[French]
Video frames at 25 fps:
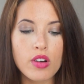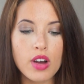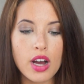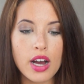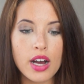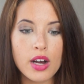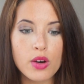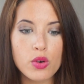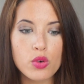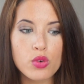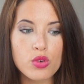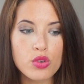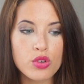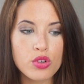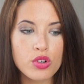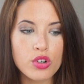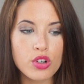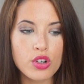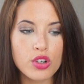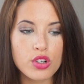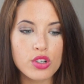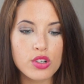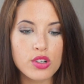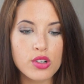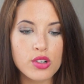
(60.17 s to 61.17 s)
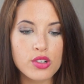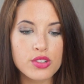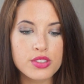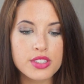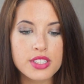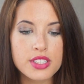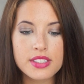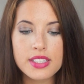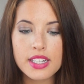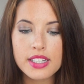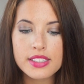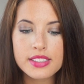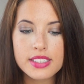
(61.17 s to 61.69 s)
un haul euh,
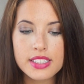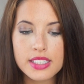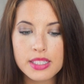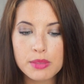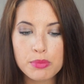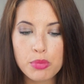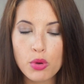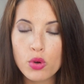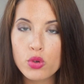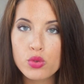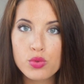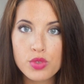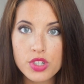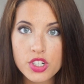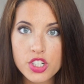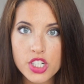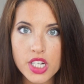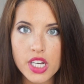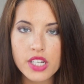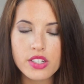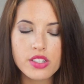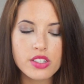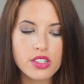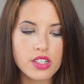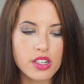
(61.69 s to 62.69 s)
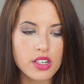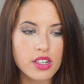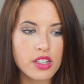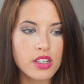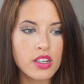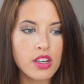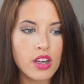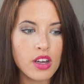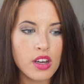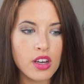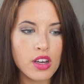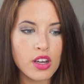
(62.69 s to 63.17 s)
derniers produits que j'ai achetés.